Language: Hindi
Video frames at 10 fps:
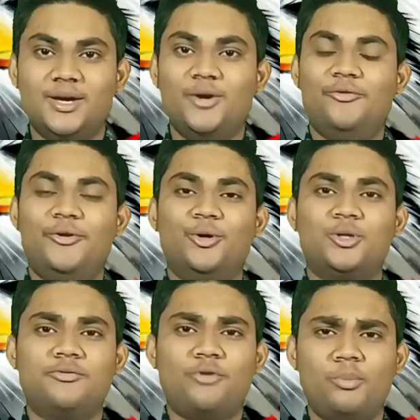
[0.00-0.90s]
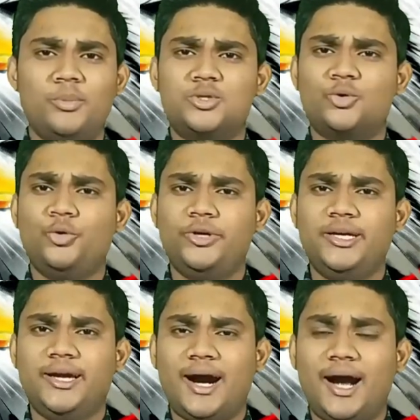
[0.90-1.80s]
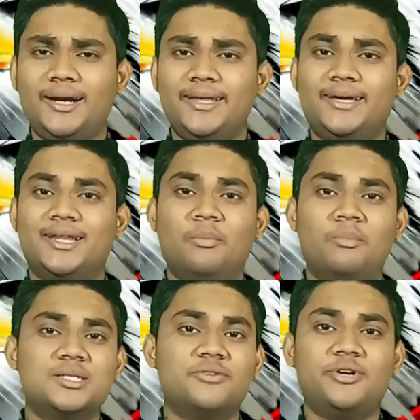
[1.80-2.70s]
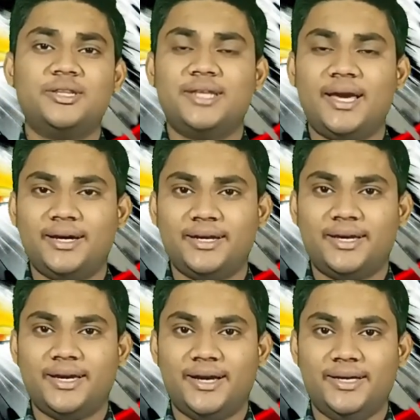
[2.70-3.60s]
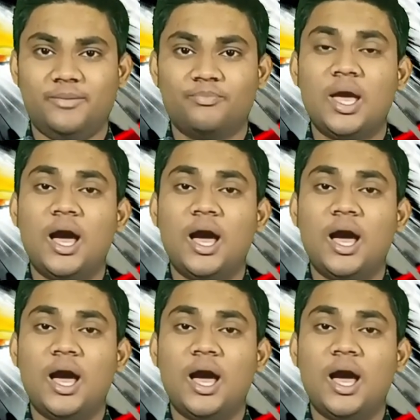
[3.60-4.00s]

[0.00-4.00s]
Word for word: तक विरोध के फॉर्म में शुरू हुई ये आर्ट एक लंबा सफ़र तय करके आई है